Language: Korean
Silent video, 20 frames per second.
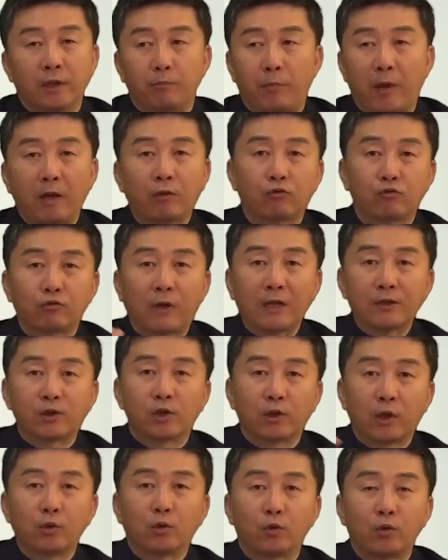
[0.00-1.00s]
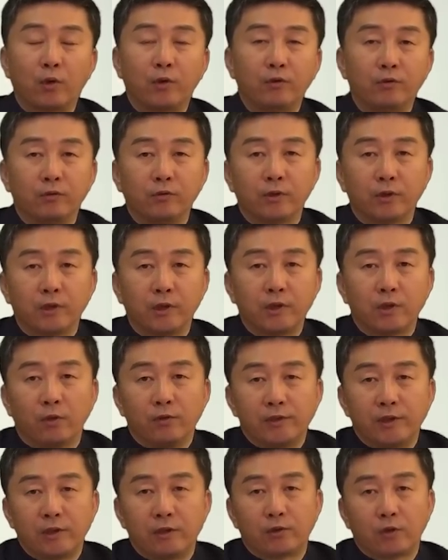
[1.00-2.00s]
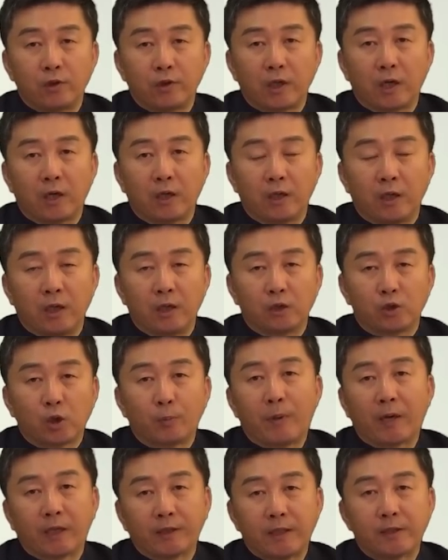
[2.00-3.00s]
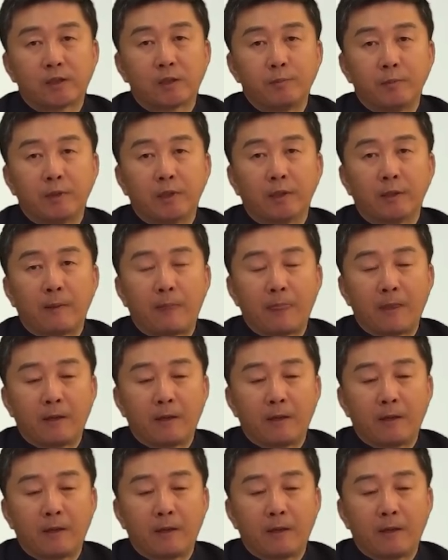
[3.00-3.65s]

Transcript: 백두간척에 놓여 있는 이 현실을 저희가 접하게 됐습니다.